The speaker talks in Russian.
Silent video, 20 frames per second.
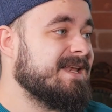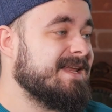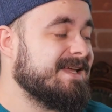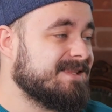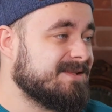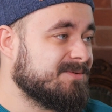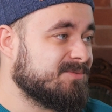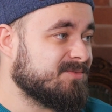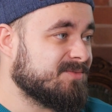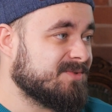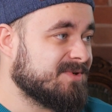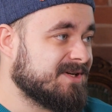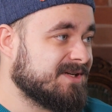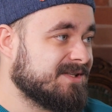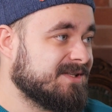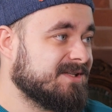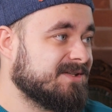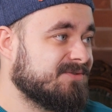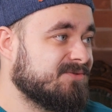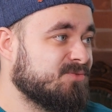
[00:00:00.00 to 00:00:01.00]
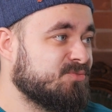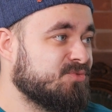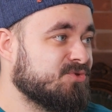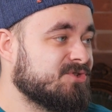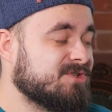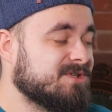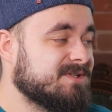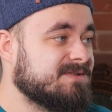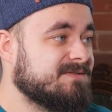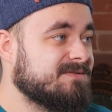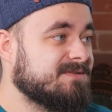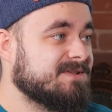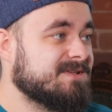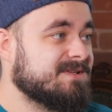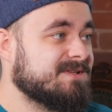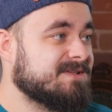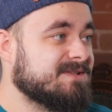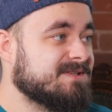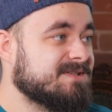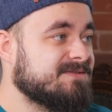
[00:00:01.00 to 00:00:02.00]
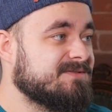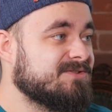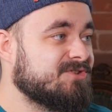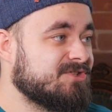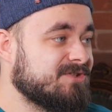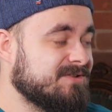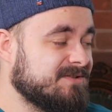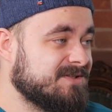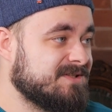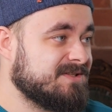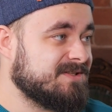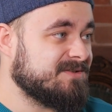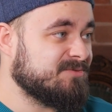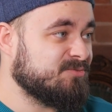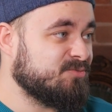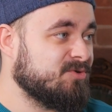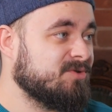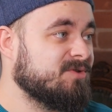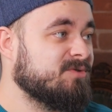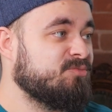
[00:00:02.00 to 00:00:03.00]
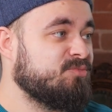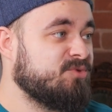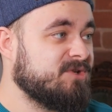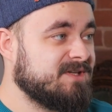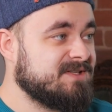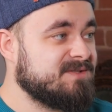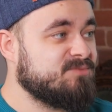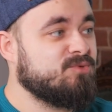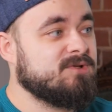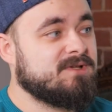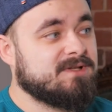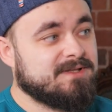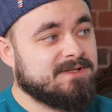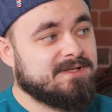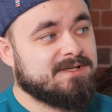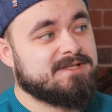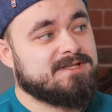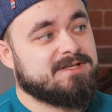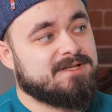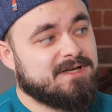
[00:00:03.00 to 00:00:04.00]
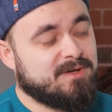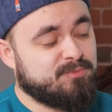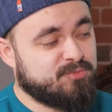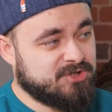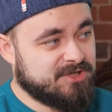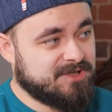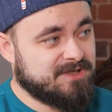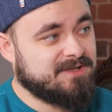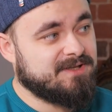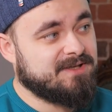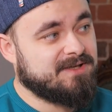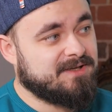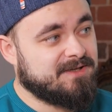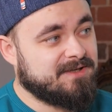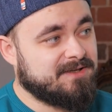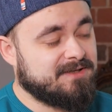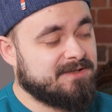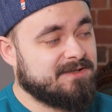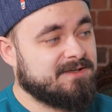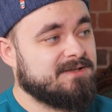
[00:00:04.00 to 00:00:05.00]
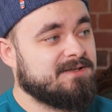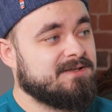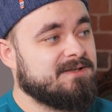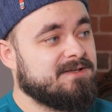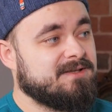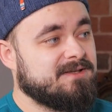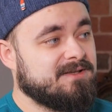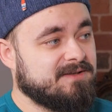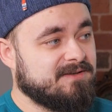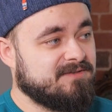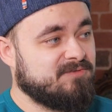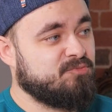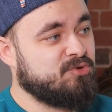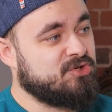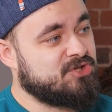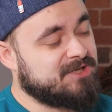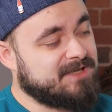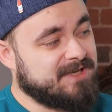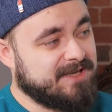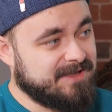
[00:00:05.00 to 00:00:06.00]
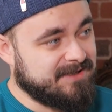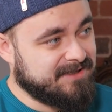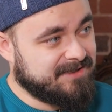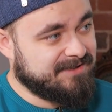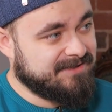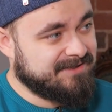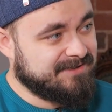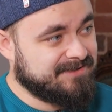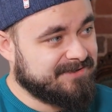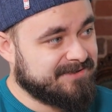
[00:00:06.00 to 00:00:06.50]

Летом, когда твое путешествие завершилось, был переизбыток даже общения и впечатлений,